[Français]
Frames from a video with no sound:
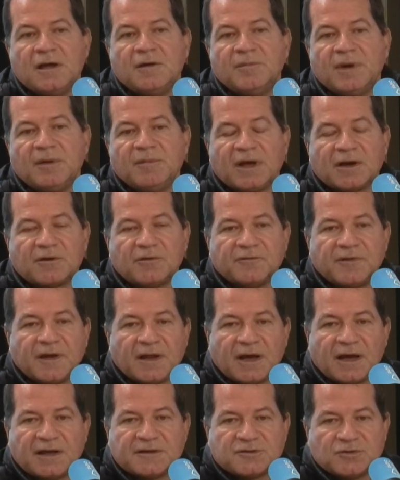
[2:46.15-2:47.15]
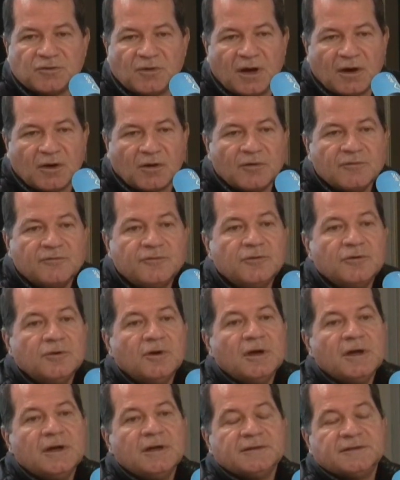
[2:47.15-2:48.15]
Même la Confédération a revu
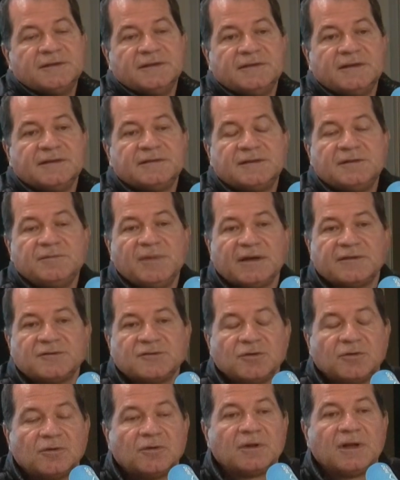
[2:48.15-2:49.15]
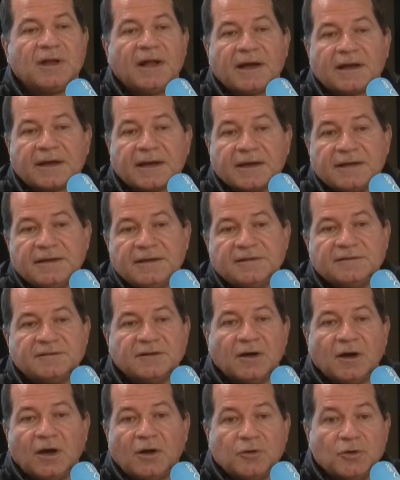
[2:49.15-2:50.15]
ses estimations de la crise
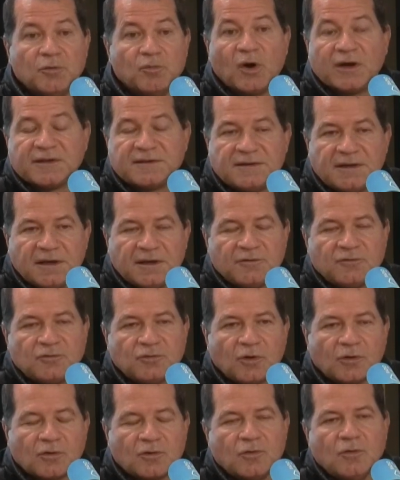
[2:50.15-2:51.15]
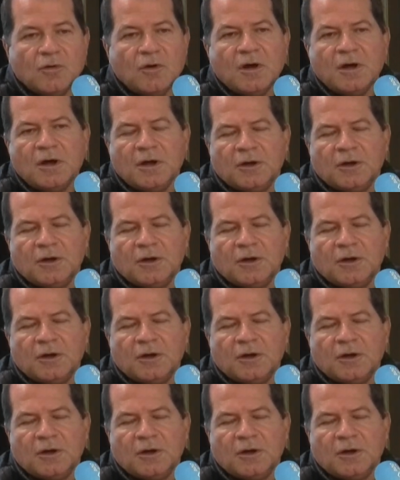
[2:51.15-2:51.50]
de moitié, tout d'un coup.